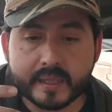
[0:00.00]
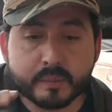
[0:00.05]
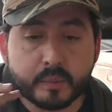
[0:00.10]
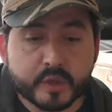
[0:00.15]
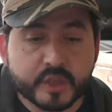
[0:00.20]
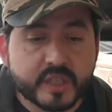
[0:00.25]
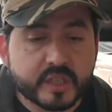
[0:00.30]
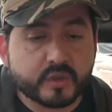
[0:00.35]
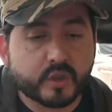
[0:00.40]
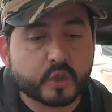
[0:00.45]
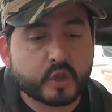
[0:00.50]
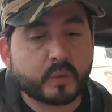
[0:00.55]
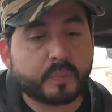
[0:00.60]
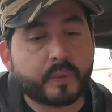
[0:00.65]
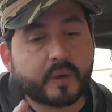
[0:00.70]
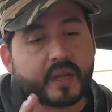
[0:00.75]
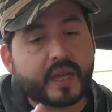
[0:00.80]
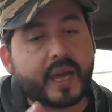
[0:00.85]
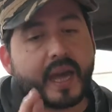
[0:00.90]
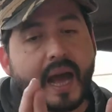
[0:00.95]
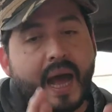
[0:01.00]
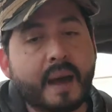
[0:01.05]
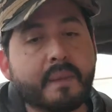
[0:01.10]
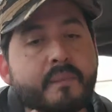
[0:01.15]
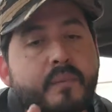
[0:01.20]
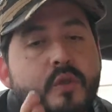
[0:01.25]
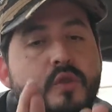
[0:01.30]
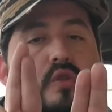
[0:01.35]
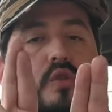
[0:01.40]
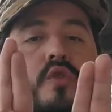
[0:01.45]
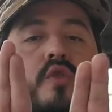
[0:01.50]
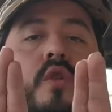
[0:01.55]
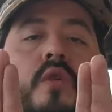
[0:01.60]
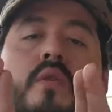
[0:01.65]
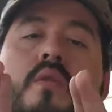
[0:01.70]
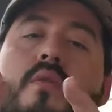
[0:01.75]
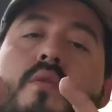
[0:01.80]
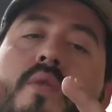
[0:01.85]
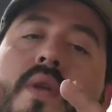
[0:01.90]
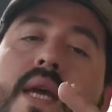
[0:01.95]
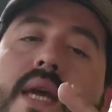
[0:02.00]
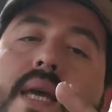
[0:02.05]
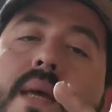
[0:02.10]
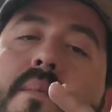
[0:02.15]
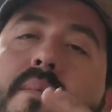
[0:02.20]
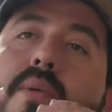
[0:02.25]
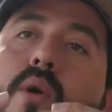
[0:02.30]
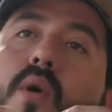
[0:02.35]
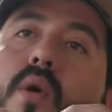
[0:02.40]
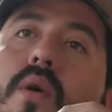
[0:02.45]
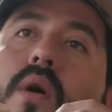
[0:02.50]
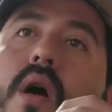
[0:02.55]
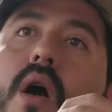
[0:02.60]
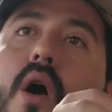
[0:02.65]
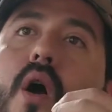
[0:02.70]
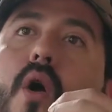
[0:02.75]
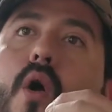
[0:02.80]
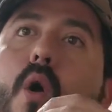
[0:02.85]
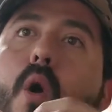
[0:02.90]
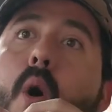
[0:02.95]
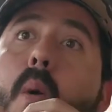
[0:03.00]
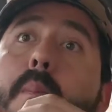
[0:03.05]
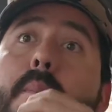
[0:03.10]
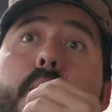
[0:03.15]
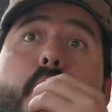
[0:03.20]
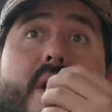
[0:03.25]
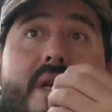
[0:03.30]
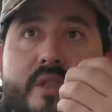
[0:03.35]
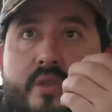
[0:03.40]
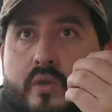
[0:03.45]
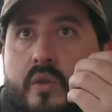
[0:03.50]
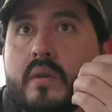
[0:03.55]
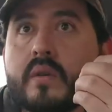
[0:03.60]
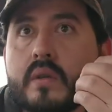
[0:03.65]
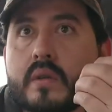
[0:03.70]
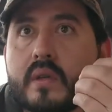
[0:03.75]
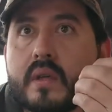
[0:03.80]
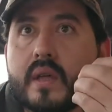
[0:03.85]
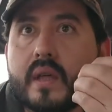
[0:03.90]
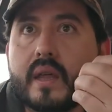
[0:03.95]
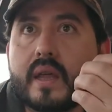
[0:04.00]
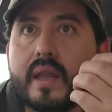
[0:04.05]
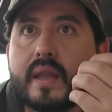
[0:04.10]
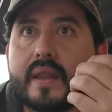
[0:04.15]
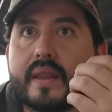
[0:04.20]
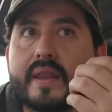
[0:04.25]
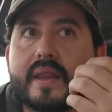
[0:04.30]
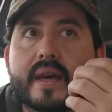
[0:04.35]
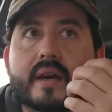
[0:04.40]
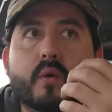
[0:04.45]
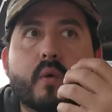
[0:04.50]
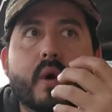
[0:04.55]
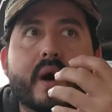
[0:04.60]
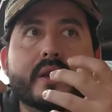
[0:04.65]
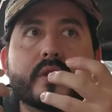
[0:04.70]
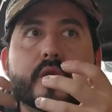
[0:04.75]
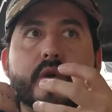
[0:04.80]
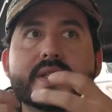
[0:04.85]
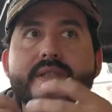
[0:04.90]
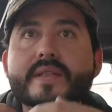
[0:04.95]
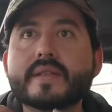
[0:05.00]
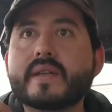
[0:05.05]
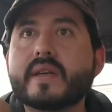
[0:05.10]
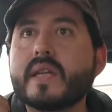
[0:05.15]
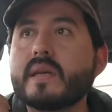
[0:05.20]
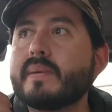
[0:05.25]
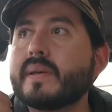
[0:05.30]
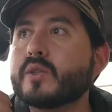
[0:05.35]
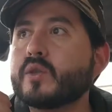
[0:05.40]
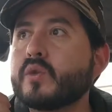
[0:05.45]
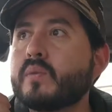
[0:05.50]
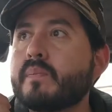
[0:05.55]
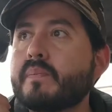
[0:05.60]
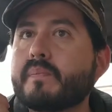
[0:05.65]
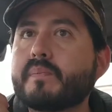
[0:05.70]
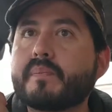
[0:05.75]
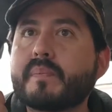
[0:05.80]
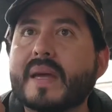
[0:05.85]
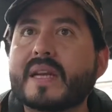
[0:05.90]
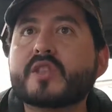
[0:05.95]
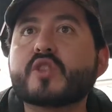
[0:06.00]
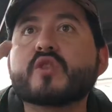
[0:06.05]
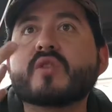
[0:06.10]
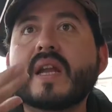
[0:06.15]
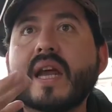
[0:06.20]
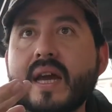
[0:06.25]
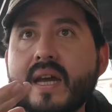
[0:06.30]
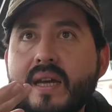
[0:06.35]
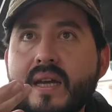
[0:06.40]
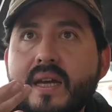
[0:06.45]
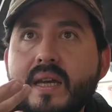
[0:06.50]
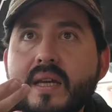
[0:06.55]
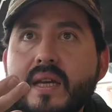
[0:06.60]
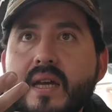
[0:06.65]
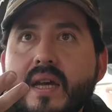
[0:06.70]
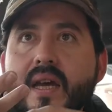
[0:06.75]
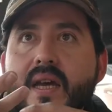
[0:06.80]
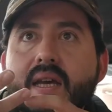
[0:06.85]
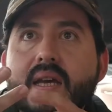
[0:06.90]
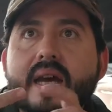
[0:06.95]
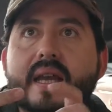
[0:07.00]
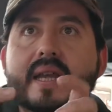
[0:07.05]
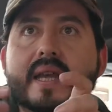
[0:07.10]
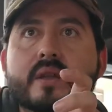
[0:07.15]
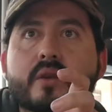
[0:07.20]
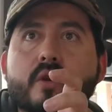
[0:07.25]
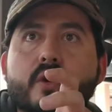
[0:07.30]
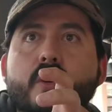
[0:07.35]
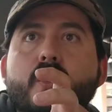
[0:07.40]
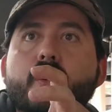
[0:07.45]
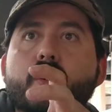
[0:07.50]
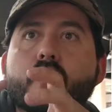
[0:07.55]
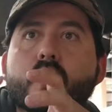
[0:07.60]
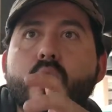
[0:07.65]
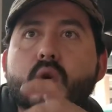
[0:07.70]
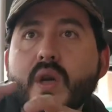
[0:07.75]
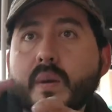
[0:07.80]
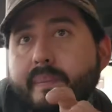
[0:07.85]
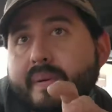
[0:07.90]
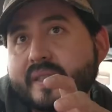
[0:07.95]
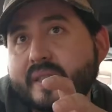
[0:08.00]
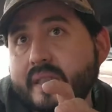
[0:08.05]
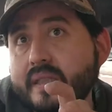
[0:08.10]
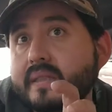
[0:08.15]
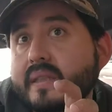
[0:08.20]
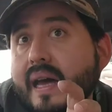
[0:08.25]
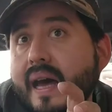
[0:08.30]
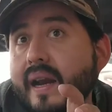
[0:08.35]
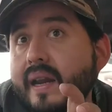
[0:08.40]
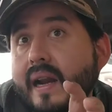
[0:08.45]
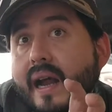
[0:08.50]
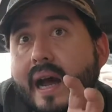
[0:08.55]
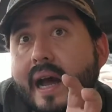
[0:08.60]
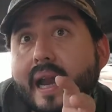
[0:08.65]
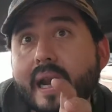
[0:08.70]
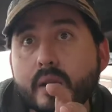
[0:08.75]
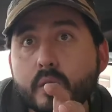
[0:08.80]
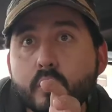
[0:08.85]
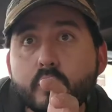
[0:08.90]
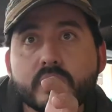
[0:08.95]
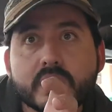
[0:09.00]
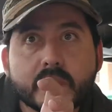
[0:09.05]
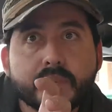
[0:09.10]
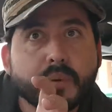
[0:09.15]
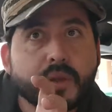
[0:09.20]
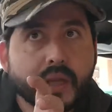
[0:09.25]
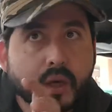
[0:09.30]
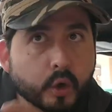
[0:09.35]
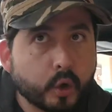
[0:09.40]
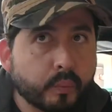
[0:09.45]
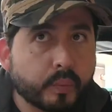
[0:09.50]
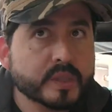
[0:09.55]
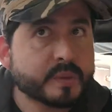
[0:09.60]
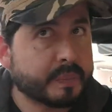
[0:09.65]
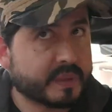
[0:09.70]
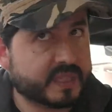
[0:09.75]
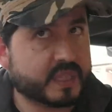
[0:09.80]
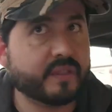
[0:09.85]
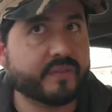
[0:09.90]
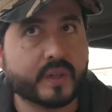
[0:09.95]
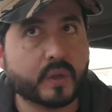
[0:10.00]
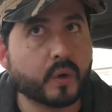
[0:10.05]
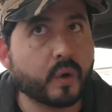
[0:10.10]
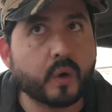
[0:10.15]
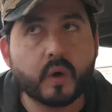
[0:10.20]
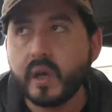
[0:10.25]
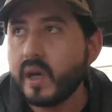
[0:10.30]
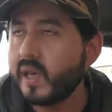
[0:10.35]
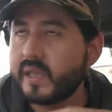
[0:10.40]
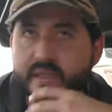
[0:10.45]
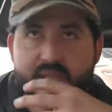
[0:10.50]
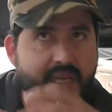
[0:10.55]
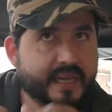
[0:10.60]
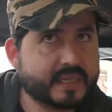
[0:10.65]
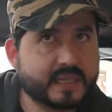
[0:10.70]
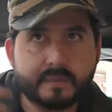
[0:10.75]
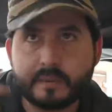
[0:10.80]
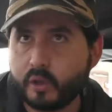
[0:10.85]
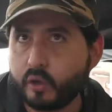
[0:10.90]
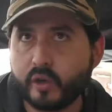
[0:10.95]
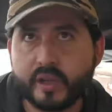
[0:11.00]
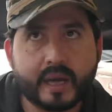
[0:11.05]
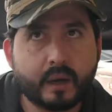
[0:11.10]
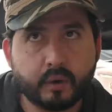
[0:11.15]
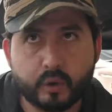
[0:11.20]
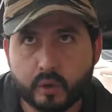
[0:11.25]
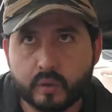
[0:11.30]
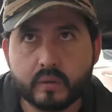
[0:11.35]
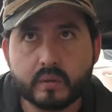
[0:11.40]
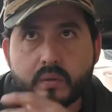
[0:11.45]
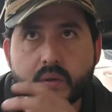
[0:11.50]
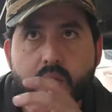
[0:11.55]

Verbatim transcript: muy chistoso porque ambos son un ejemplo opuesto de cuando escribes un personaje queriendo representar a algún tipo de grupo específico, se hace minoría o no,